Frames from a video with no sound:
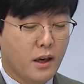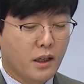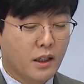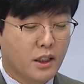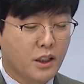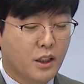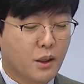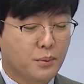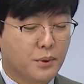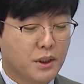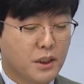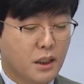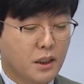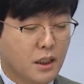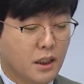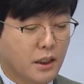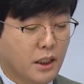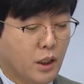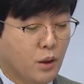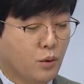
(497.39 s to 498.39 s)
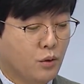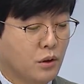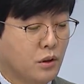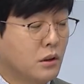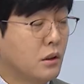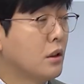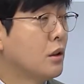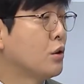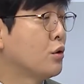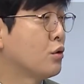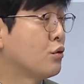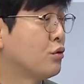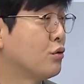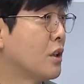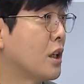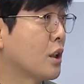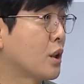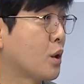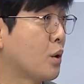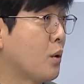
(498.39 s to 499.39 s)
기업들에 대한 내용을
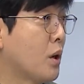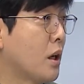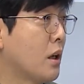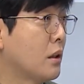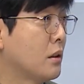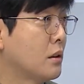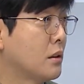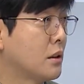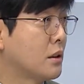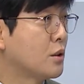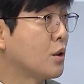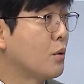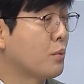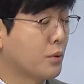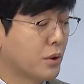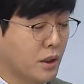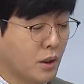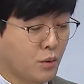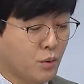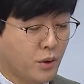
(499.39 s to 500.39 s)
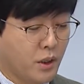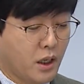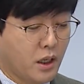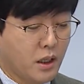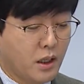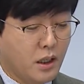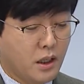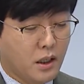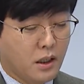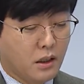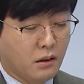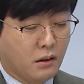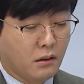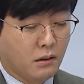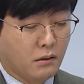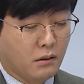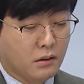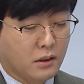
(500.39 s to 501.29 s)
중학교와 직업계고의 어,